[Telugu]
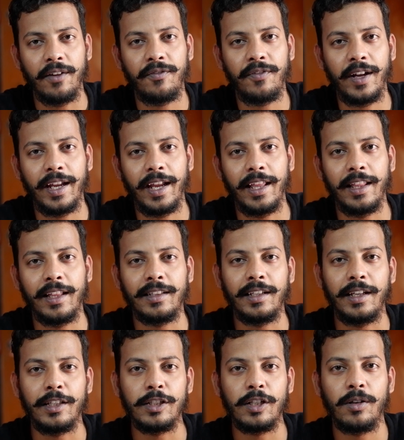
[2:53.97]
ఎఫ్ఐ
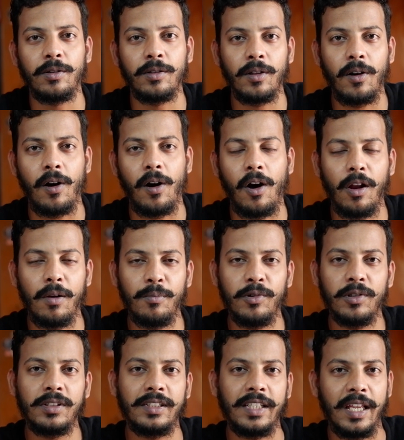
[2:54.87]
ఏదైతే ఇంజన్ ఉందో
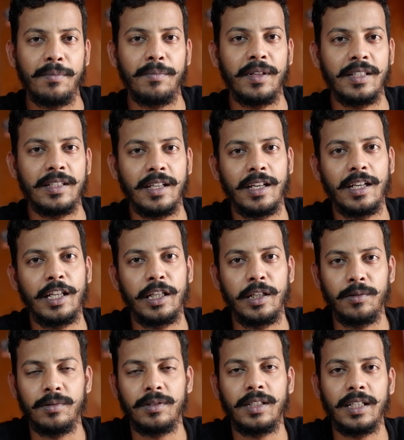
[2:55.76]
ఆల్మోస్ట్ సేమ్ ఇంజన్ని
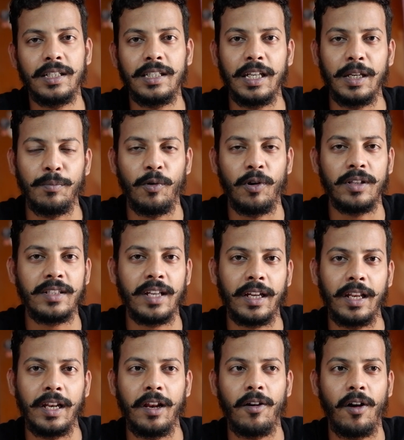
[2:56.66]
యూజ్ చేసి ఈ మోటార్
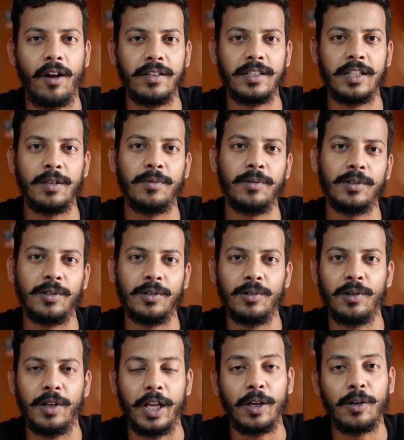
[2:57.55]
సైకిల్ని లాంచ్
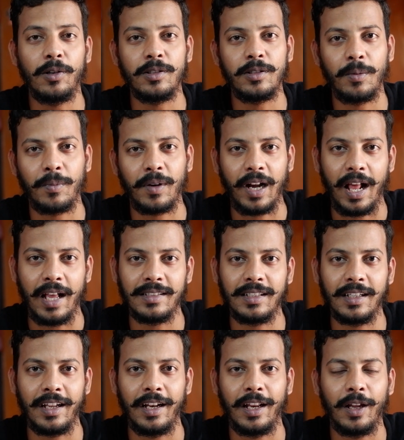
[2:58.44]
చేయబోతారు ఇంకొంచెం
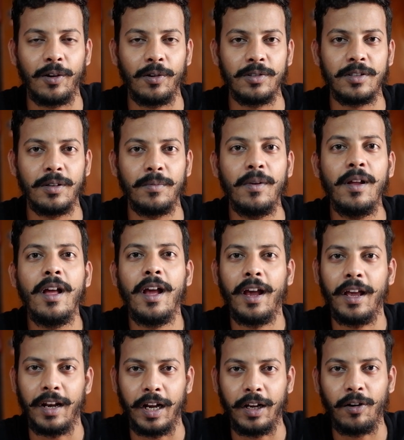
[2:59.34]
క్లాసిక్ అండ్ ఇంకొంచెం
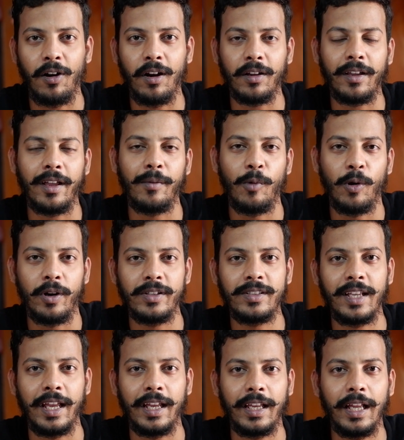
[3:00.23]
రెట్రో లుకింగ్
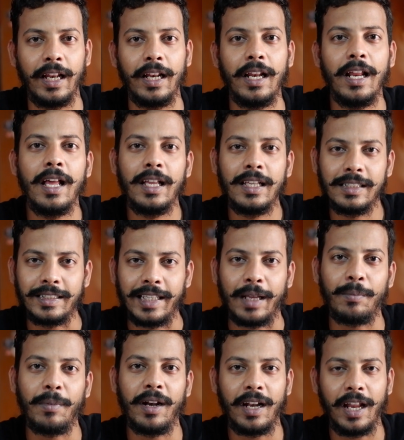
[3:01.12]
మోటార్ సైకిల్
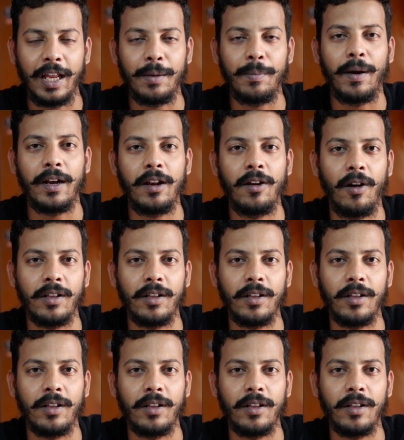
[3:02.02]
సెగ్మెంట్లో ఈ బండి